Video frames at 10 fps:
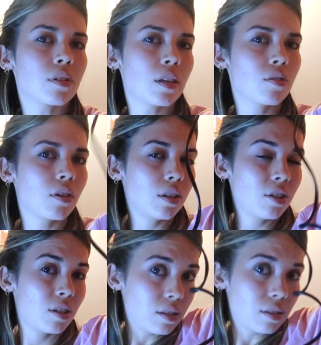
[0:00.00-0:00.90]
6
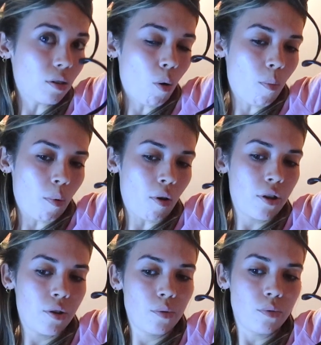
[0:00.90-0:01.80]
horas de
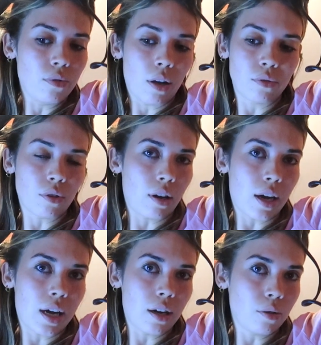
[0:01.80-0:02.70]
comboio, de
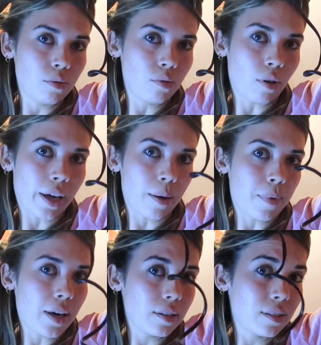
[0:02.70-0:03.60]
autocarro, do raio
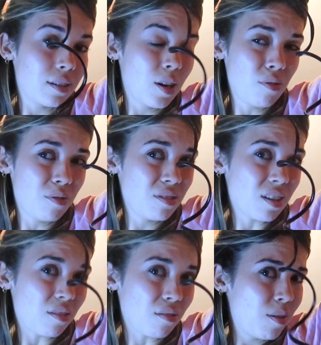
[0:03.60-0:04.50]
parta. Não
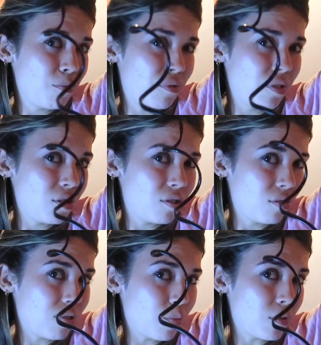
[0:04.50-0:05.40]
aconselho. É não é muito
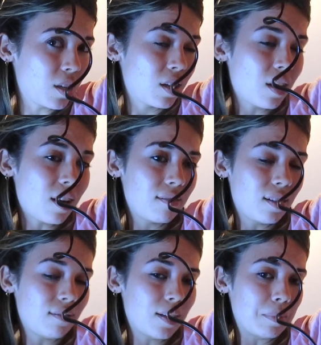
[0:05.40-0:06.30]
fixe, não é muito
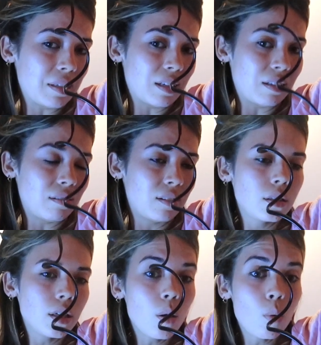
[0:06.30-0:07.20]
agradável, não é bacana.
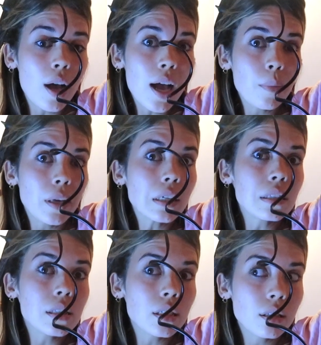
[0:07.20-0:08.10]
Então a amiga
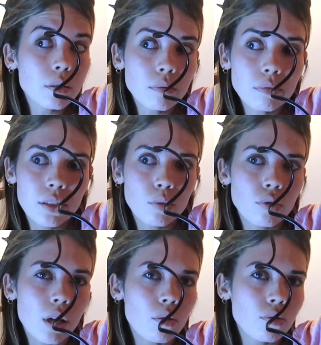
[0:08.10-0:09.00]
decidiu ir
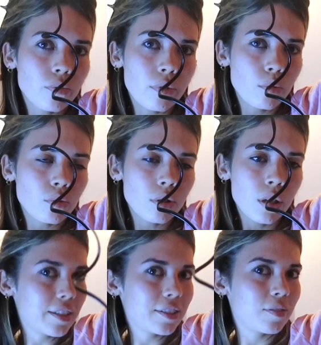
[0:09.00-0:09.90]
buscar os voos.
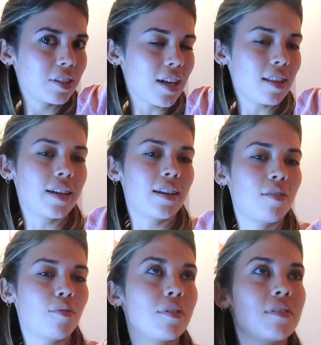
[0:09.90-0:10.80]
Desta vez a Adriana
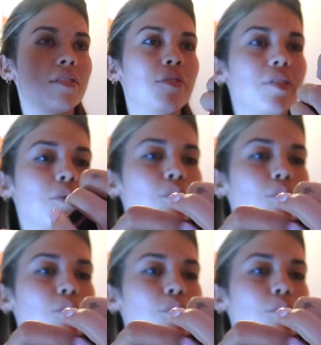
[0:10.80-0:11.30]
não conseguiu vir